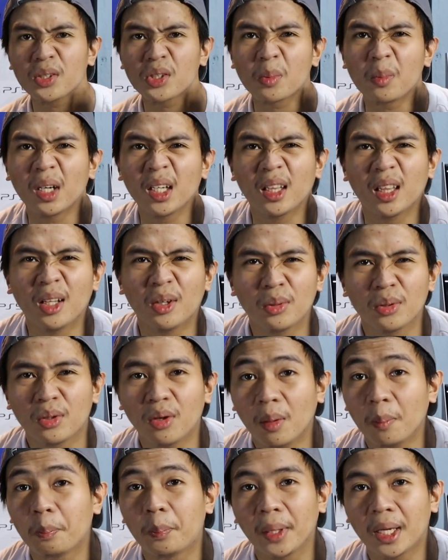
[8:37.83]
sumakit likod
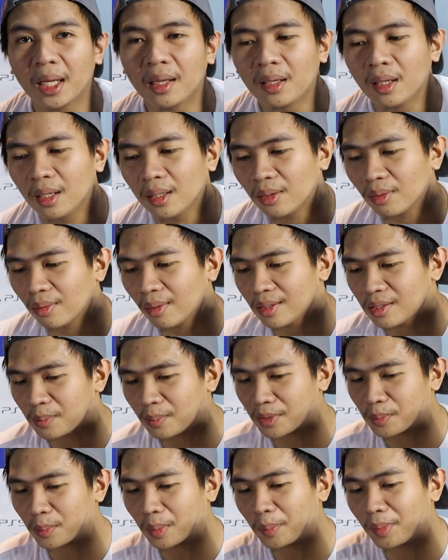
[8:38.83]
ko. Ang bigat na ito guys.
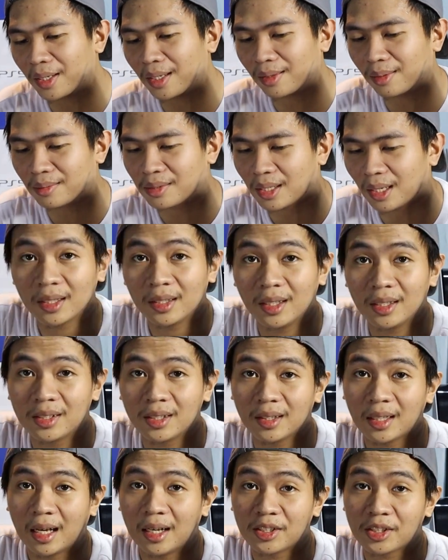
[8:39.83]
Mas mabigat to sa
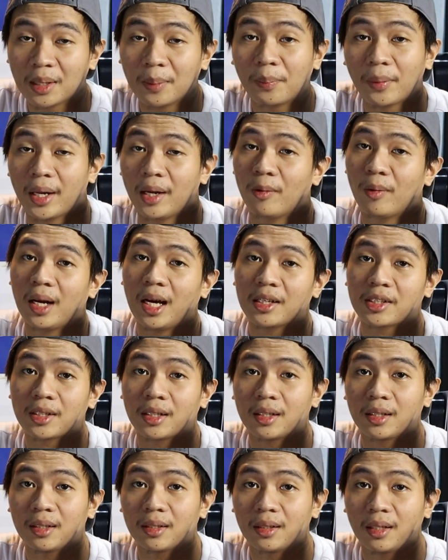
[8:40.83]
digital. Siyempre, wala
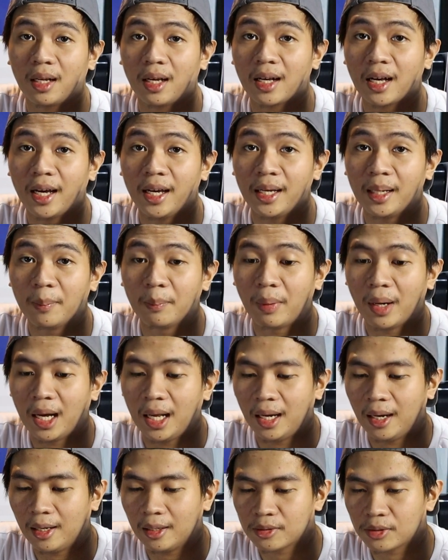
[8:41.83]
siyang lagay ng
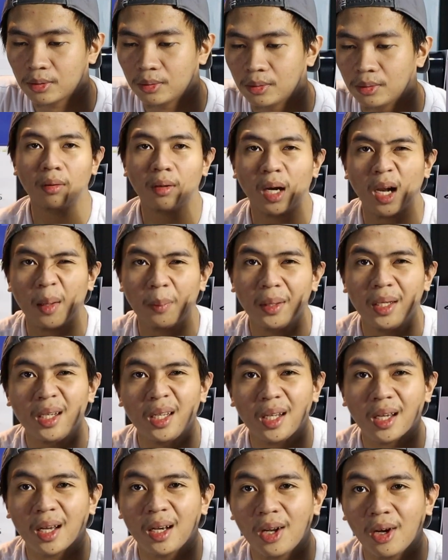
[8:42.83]
bala. So, grabe,
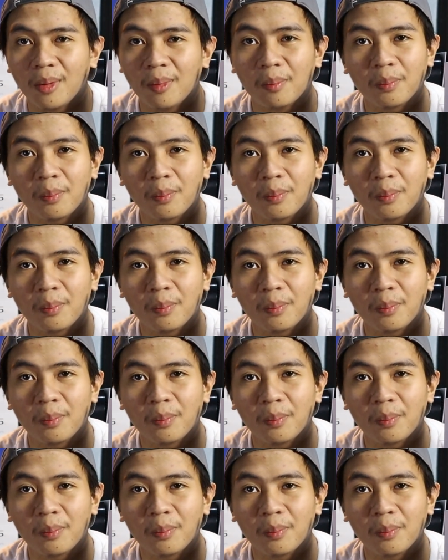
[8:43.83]
ningal ako.